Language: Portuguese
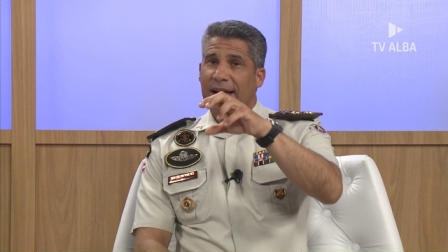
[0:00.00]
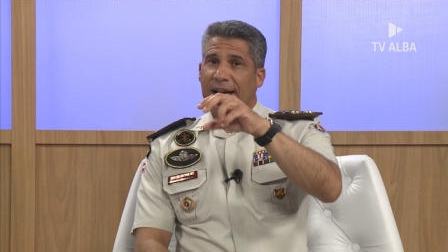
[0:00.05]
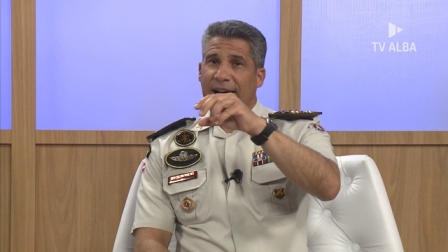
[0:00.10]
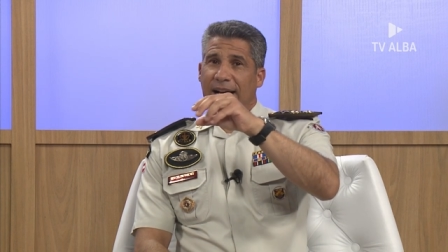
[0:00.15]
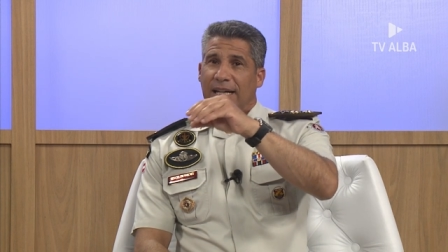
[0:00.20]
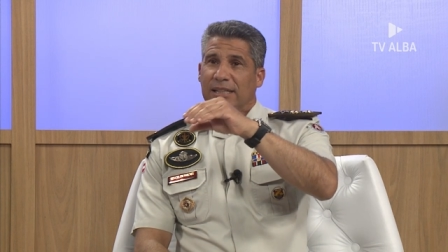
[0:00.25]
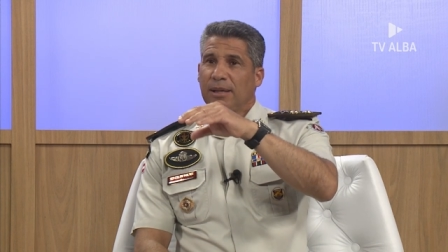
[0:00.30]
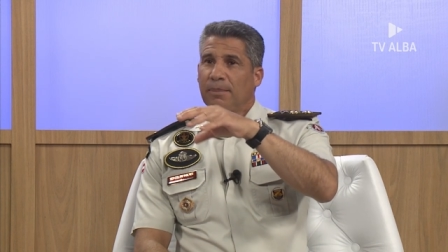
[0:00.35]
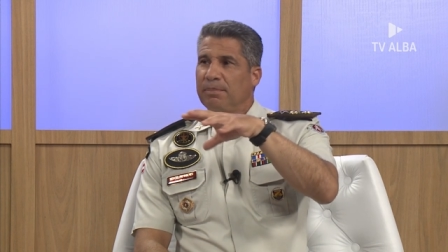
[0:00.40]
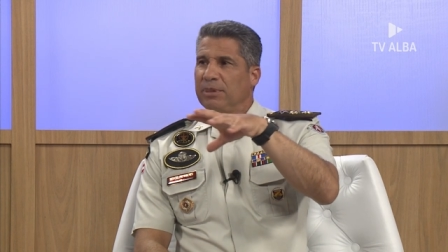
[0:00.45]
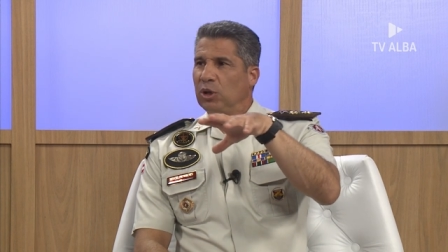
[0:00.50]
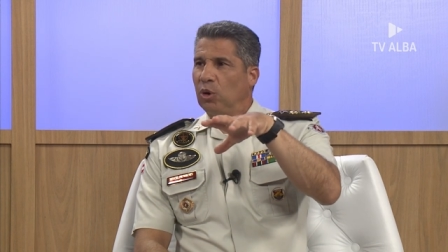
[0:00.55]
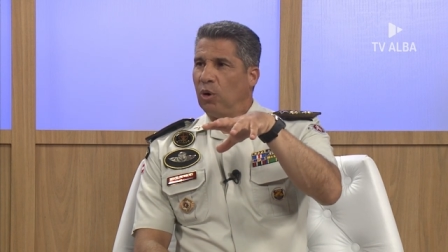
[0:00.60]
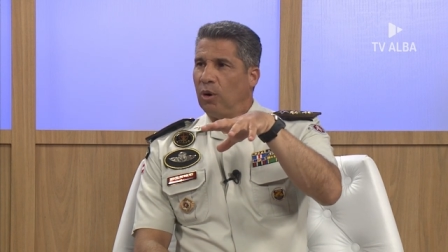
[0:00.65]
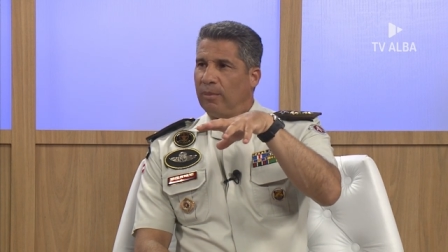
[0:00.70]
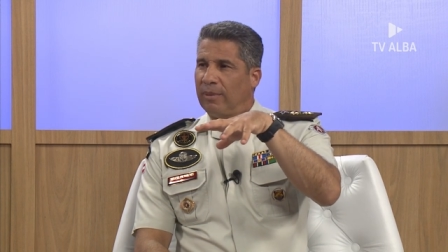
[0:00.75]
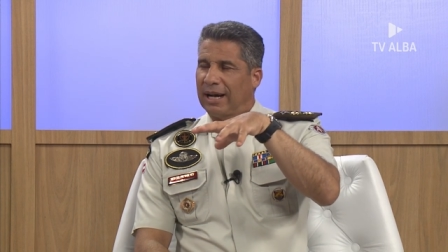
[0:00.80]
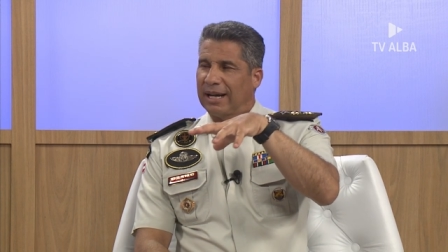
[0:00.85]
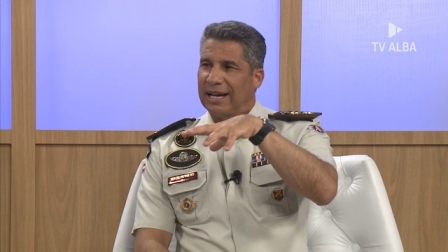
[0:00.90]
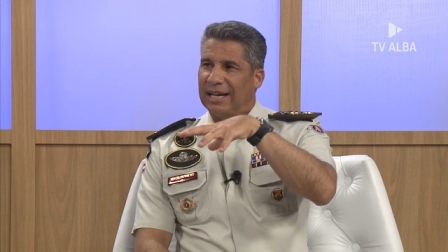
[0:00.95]
Cada
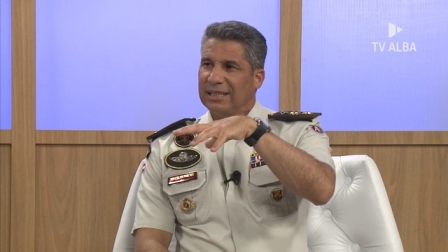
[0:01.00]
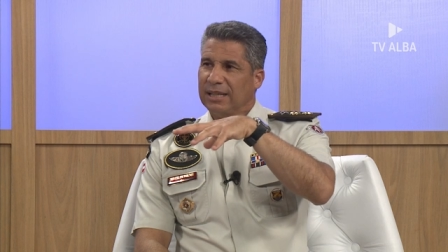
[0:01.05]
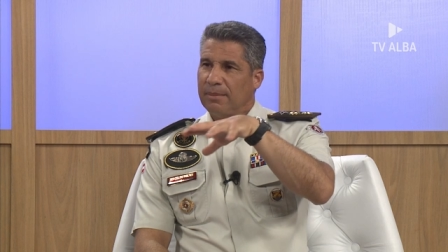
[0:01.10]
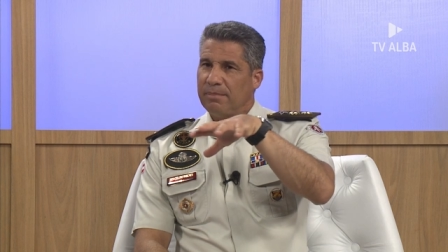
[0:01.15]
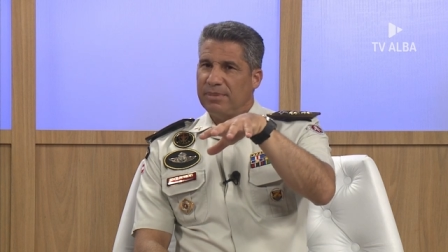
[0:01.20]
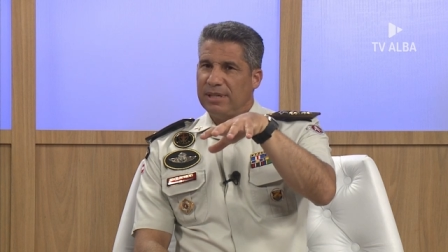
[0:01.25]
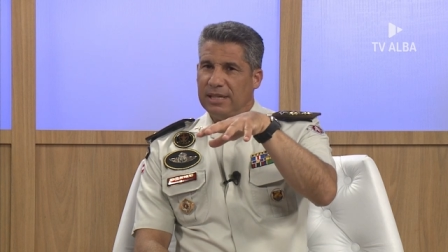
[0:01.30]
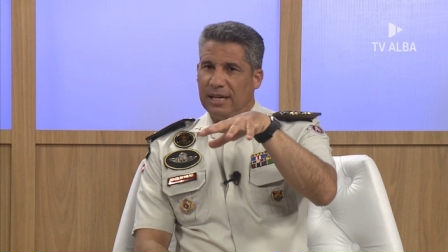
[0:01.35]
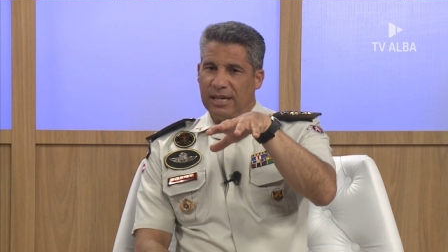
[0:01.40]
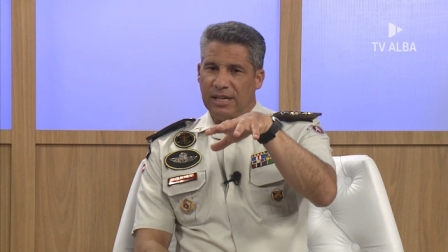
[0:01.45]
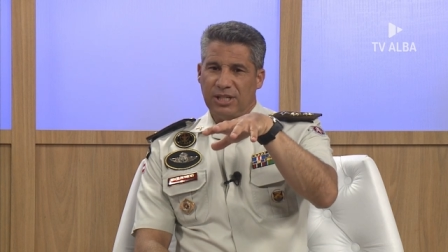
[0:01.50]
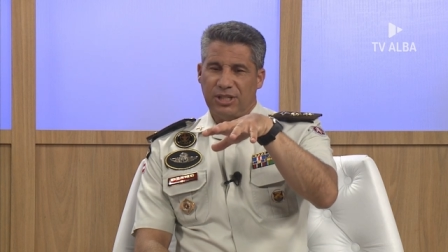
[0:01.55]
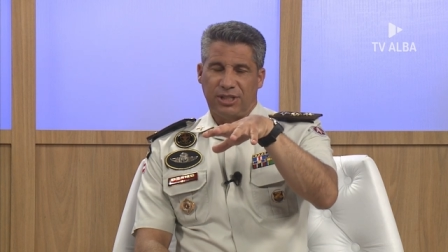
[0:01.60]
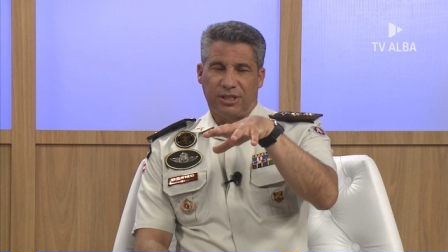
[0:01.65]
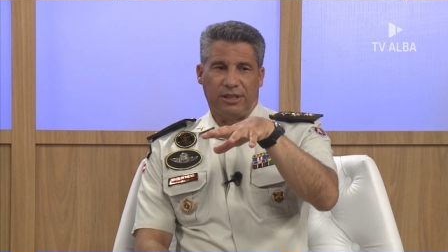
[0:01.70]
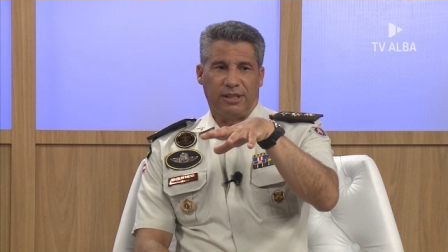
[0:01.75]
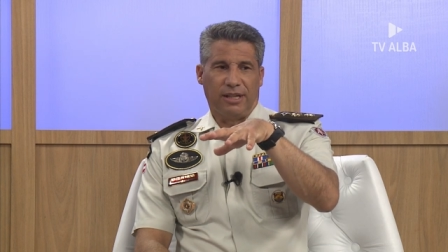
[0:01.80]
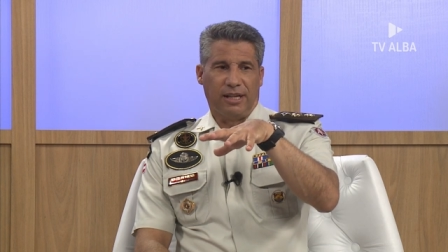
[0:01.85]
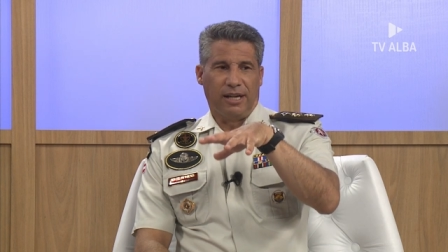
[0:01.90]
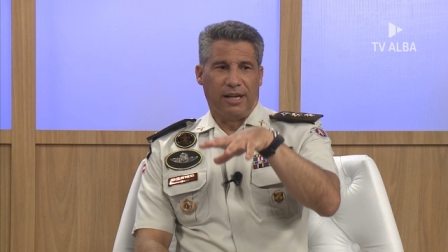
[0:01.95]
bioma, cada
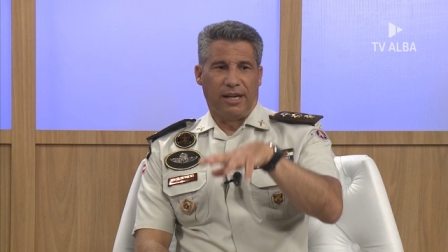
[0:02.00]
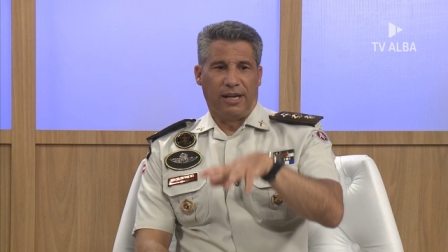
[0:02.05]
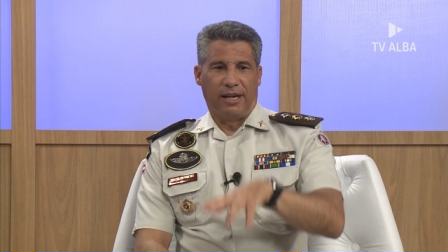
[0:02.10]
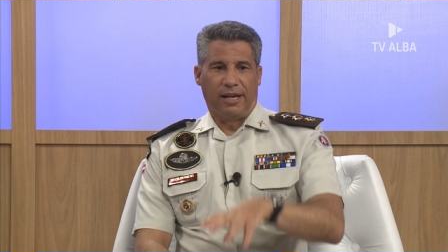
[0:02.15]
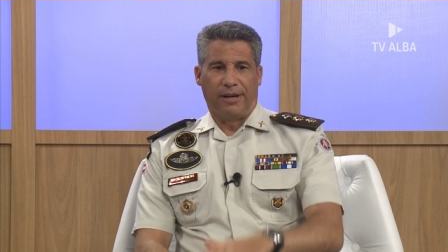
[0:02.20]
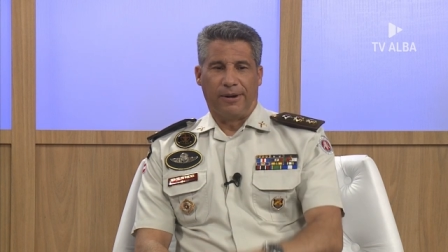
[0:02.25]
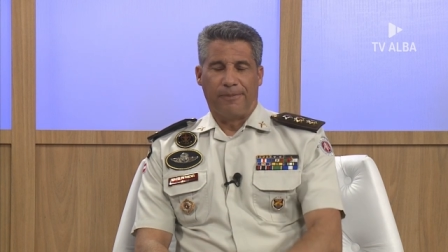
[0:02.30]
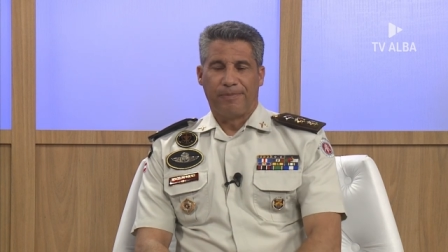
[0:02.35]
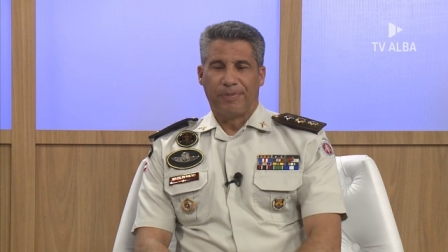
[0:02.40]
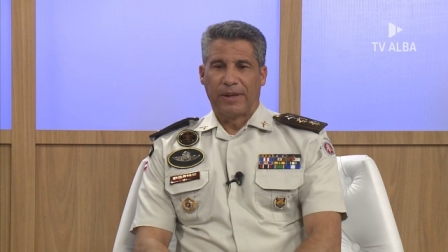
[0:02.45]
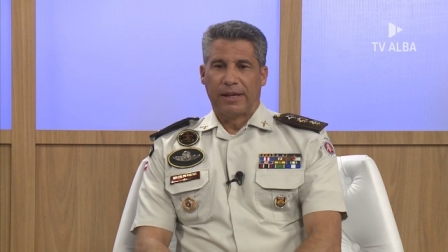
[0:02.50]
ambiente é,